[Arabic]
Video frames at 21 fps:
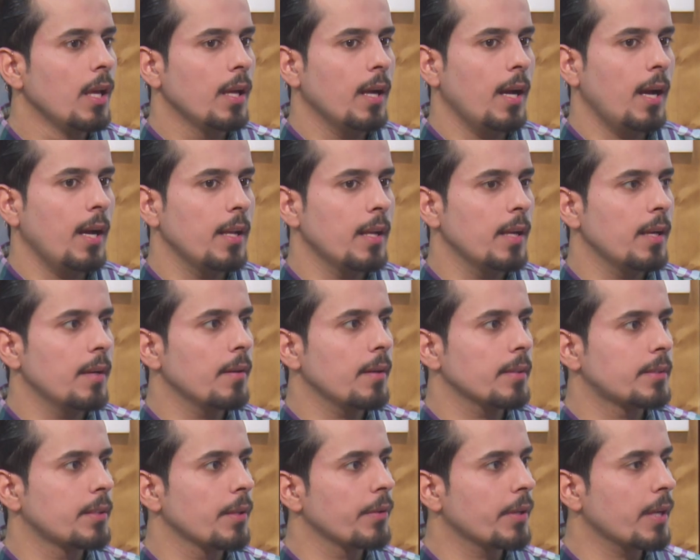على
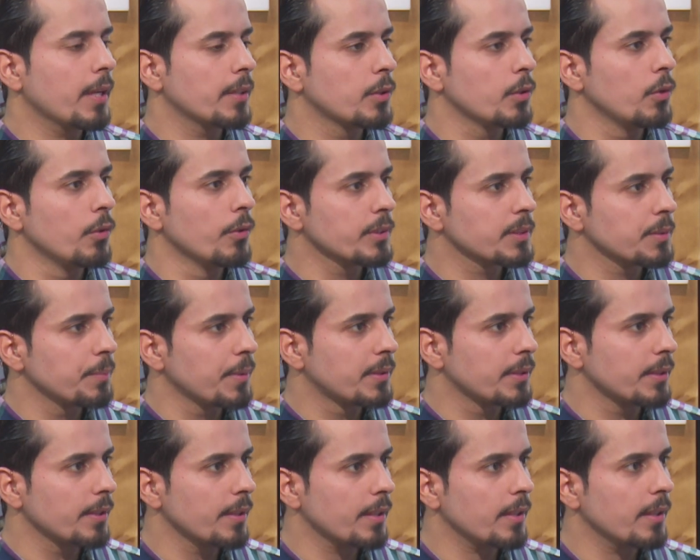تذكرت انه نص
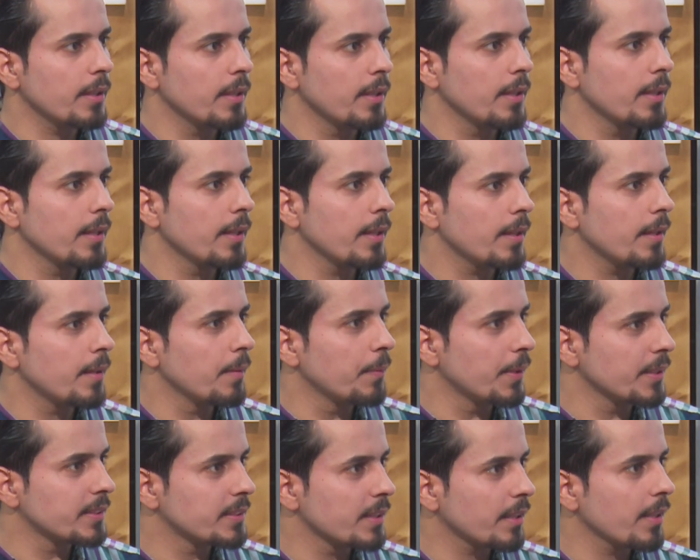متر
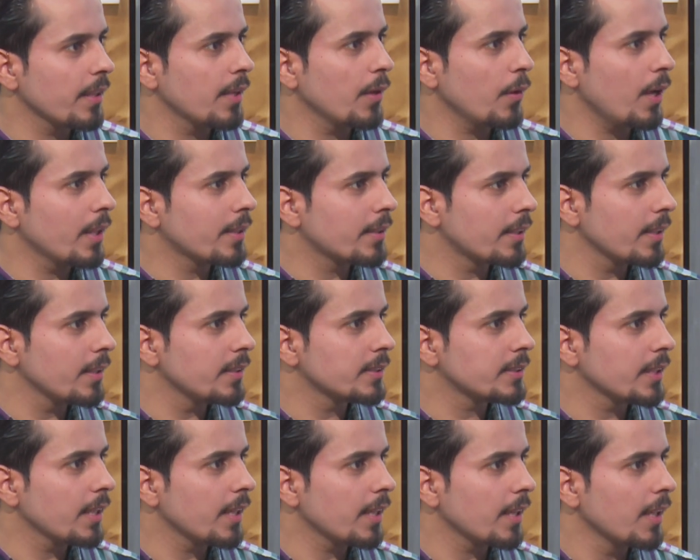البايسكل او حتى نعم.
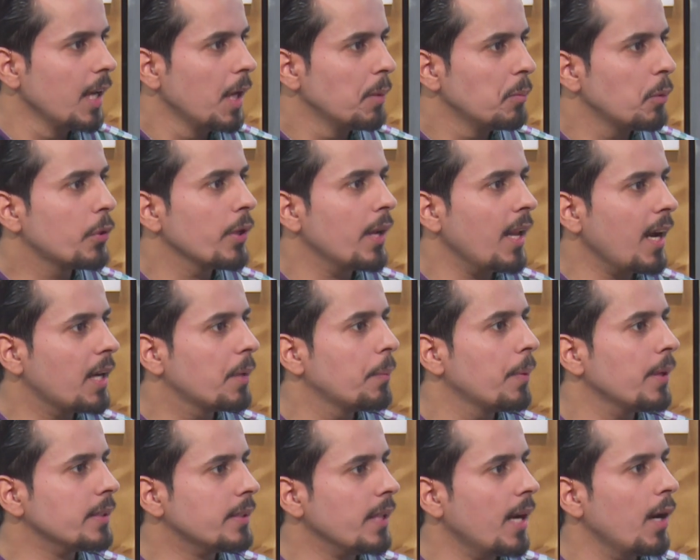السياره ممكن
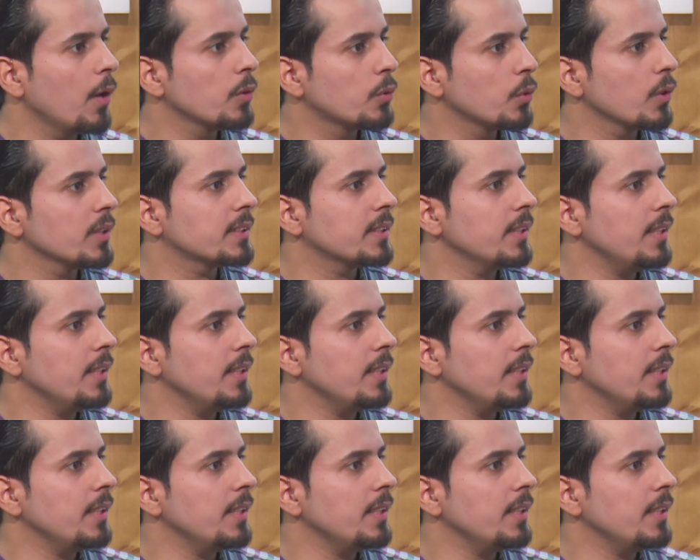اكبر تحاول توسع